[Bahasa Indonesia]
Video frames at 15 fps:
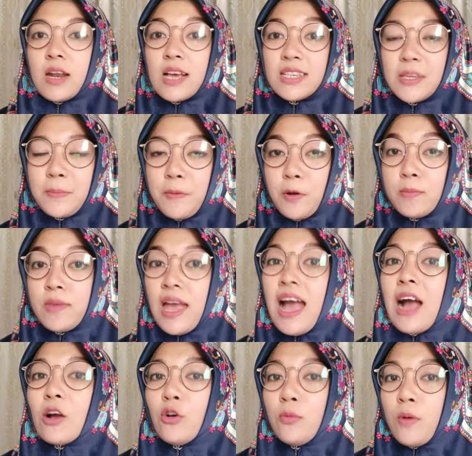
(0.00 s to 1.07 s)
Nah sebelumnya
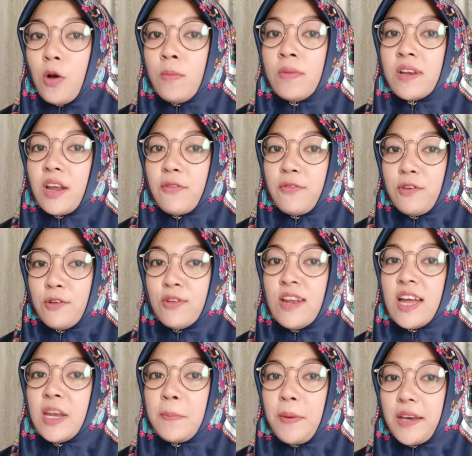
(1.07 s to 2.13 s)
aku mau mereview
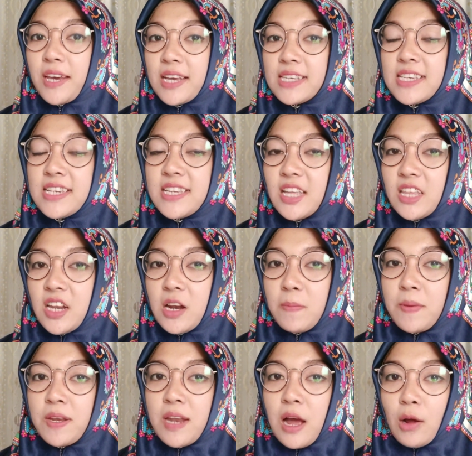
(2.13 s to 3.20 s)
dari packagingnya
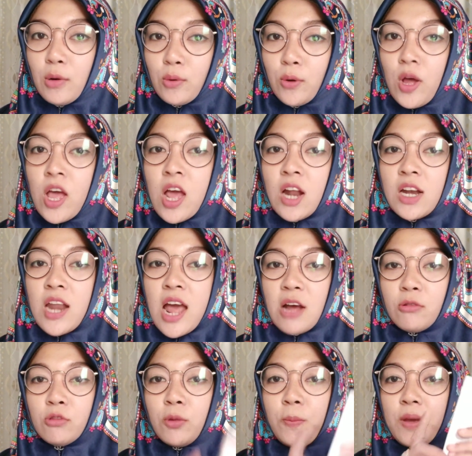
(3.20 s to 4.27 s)
terlebih dahulu
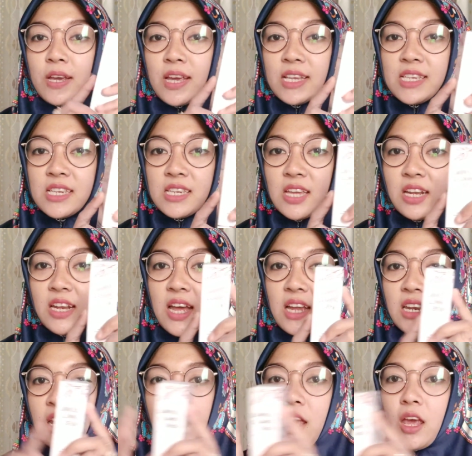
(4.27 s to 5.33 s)
Nah untuk packagingnya
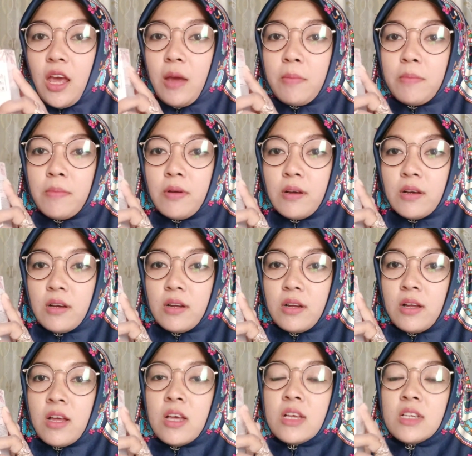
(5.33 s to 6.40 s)
dari M,
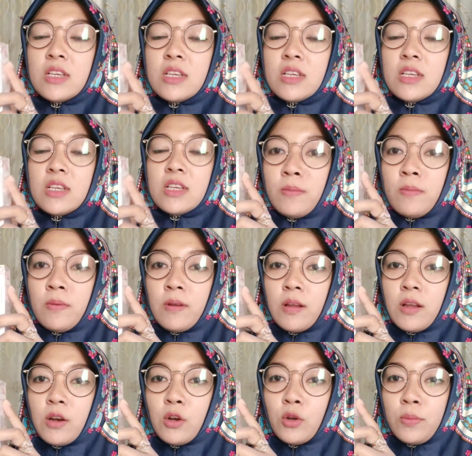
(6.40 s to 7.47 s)
uh, serum
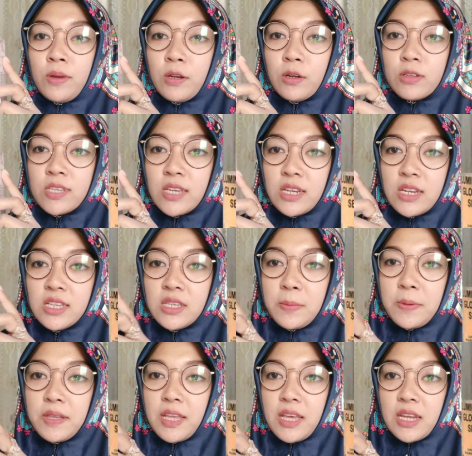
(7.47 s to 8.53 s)
ya. luminous ini
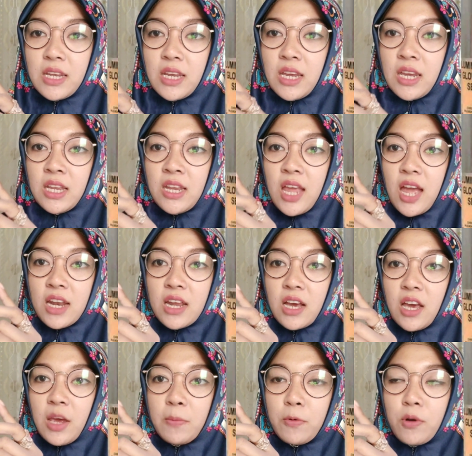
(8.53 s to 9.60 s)
seperti ini Ini ada
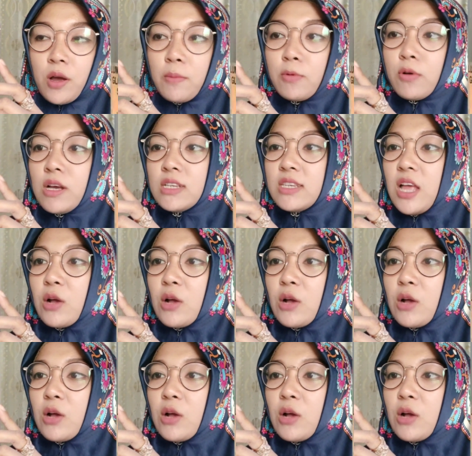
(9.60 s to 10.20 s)
kayak bunga-bunga